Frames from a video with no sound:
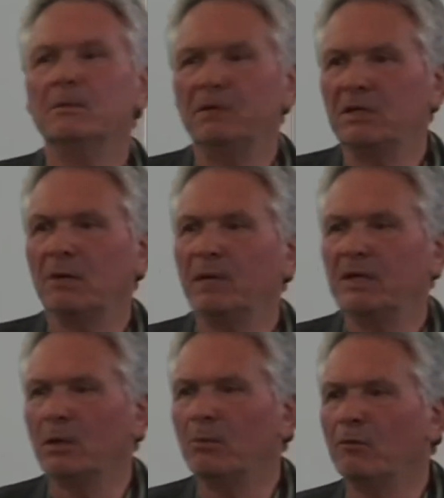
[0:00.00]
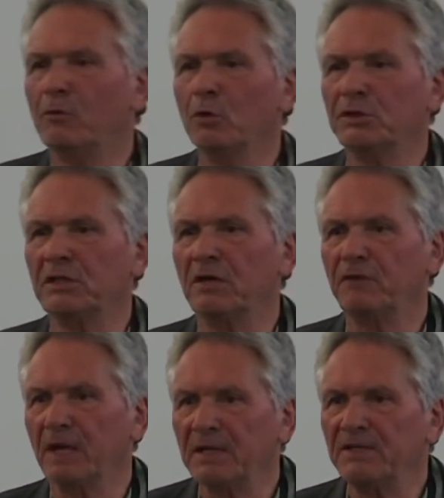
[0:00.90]
mit der Metamorphose der
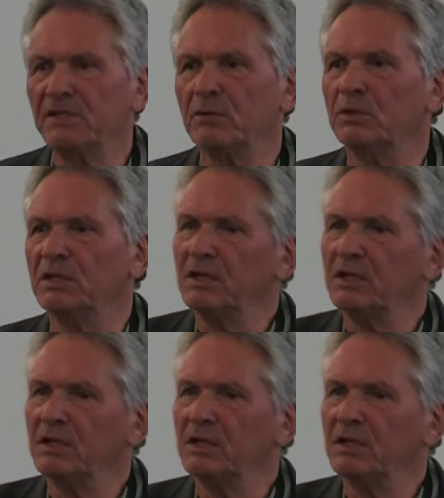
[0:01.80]
Pflanze und